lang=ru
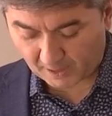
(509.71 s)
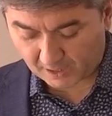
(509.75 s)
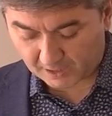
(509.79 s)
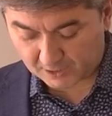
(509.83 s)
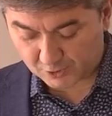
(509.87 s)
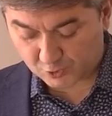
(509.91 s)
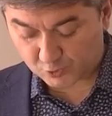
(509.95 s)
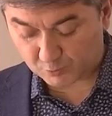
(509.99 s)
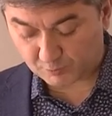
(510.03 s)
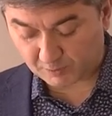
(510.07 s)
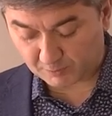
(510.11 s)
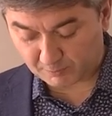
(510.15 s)

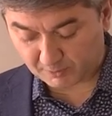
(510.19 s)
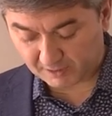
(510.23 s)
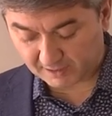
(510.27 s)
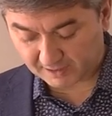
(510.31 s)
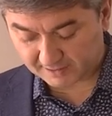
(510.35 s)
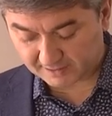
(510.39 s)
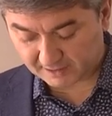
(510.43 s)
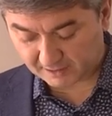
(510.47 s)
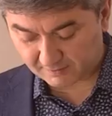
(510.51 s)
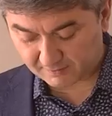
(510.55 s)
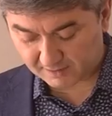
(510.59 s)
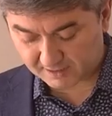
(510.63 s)
Хочу
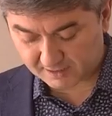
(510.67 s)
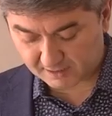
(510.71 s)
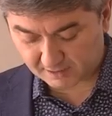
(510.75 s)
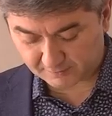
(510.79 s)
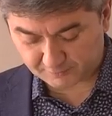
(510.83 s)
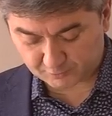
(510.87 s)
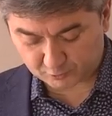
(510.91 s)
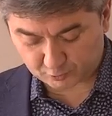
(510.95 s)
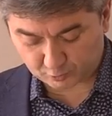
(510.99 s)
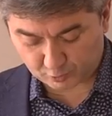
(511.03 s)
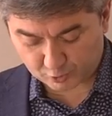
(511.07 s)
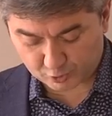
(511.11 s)
поблагодарить вас за
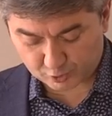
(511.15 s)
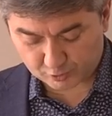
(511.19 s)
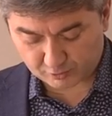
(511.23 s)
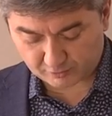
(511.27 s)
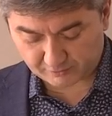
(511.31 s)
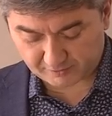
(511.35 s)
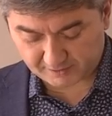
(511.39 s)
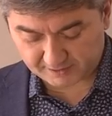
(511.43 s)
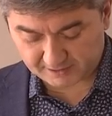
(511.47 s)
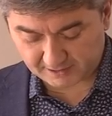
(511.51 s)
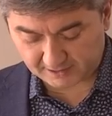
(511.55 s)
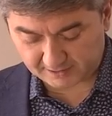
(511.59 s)
все,
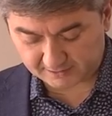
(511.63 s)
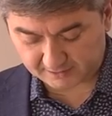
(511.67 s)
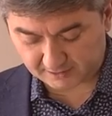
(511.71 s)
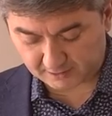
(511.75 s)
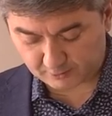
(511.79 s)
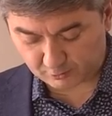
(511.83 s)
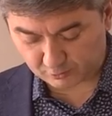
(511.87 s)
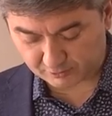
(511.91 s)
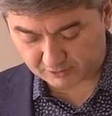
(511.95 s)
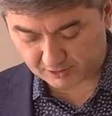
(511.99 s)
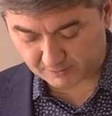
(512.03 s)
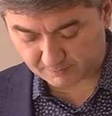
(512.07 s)
что вы делаете
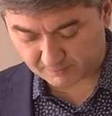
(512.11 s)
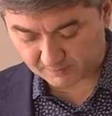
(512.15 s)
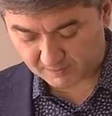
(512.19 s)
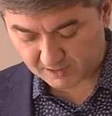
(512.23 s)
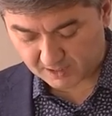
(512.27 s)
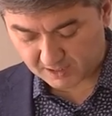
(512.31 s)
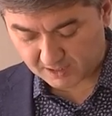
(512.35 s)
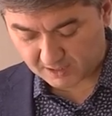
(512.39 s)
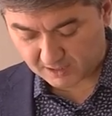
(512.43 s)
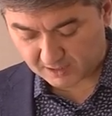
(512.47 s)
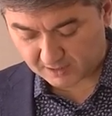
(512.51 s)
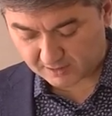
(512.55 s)
людям,
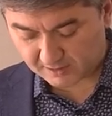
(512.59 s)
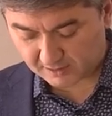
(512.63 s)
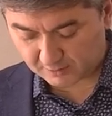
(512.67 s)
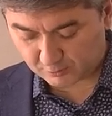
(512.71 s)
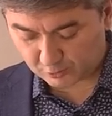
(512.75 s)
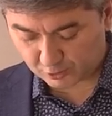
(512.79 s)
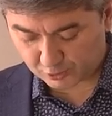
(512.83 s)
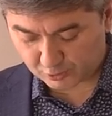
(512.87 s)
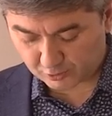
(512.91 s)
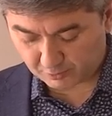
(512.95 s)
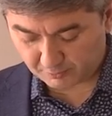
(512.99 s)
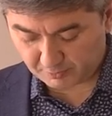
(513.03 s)
за
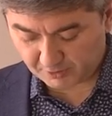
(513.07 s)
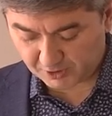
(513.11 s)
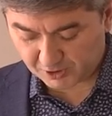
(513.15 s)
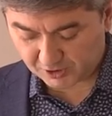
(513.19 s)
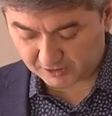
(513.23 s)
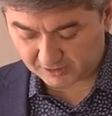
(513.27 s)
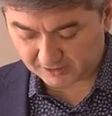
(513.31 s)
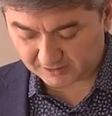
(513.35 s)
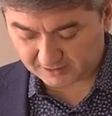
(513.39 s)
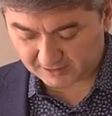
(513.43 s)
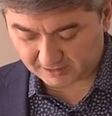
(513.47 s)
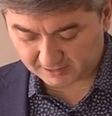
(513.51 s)
то, что
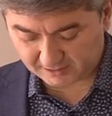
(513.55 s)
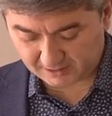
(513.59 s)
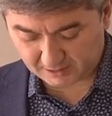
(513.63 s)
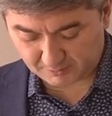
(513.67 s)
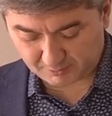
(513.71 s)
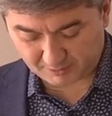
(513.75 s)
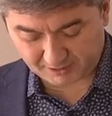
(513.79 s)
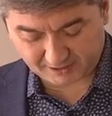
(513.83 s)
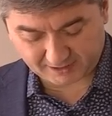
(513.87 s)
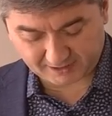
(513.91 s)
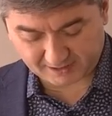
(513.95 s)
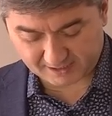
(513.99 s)
пишете такие
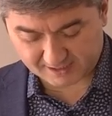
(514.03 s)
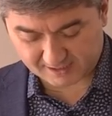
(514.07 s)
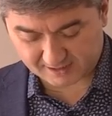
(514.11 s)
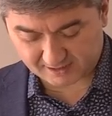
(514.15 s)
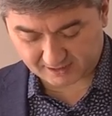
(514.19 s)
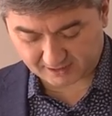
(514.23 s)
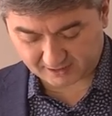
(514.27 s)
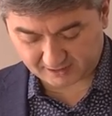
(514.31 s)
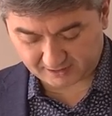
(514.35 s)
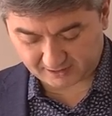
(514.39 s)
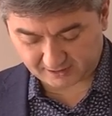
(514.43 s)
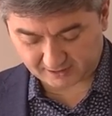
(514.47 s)

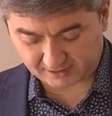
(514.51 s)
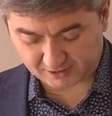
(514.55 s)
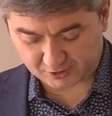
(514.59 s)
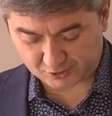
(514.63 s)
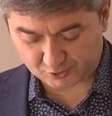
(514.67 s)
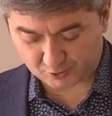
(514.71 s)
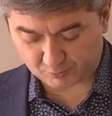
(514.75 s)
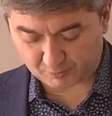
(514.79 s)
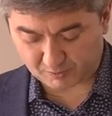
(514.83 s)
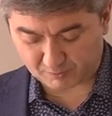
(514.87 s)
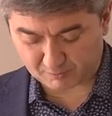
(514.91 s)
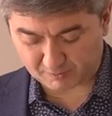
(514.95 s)
прекрасные книги,
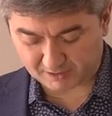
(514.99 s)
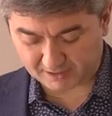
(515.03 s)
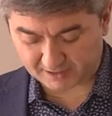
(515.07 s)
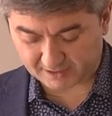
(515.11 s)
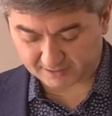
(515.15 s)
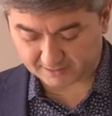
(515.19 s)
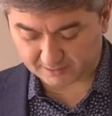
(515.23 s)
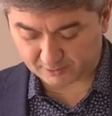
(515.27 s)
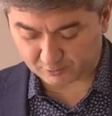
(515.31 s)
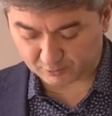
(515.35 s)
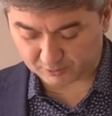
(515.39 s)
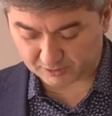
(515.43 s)
что
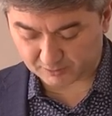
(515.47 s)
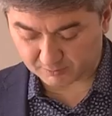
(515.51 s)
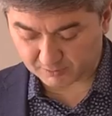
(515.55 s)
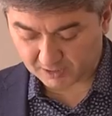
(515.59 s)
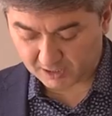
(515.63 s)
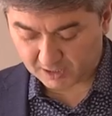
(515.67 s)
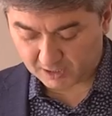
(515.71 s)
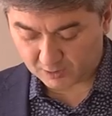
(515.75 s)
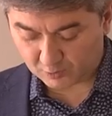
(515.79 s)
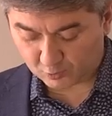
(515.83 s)
помогает людям.